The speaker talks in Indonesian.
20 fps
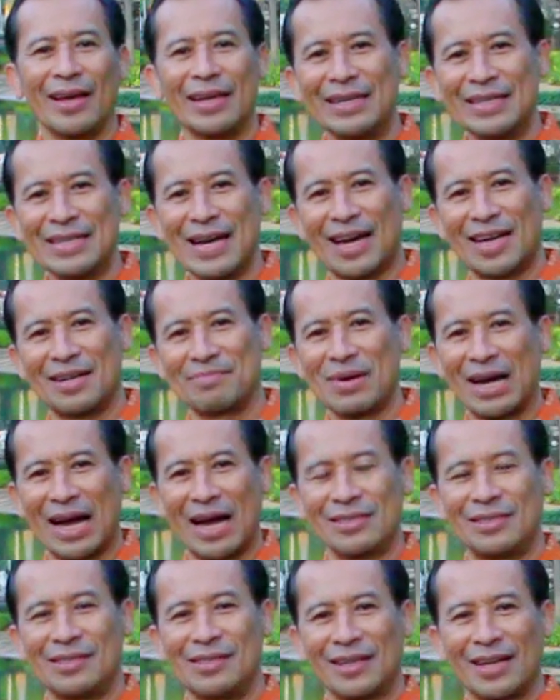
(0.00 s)
ini akan
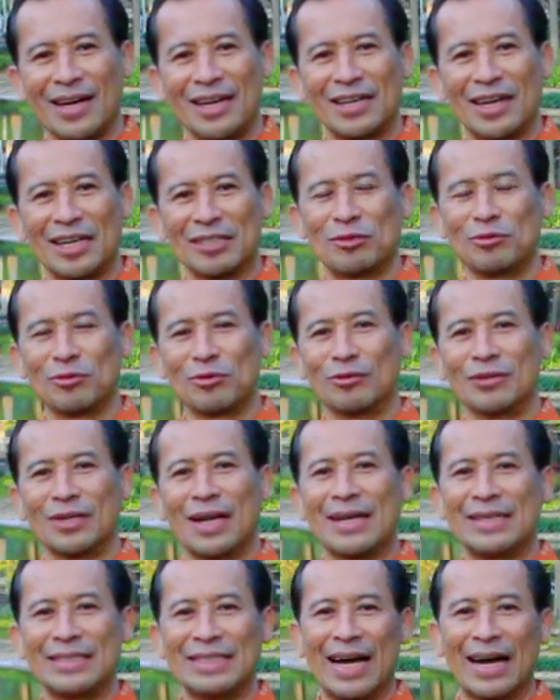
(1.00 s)
menghasilkan
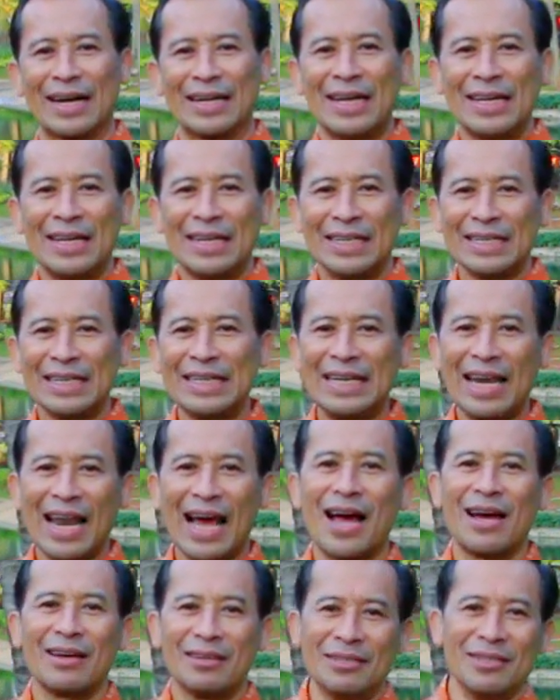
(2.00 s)
keturunan yang
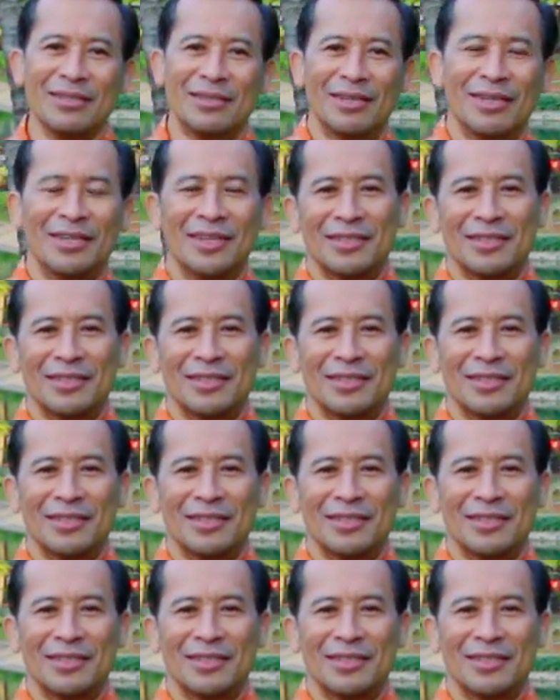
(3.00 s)
ilahi.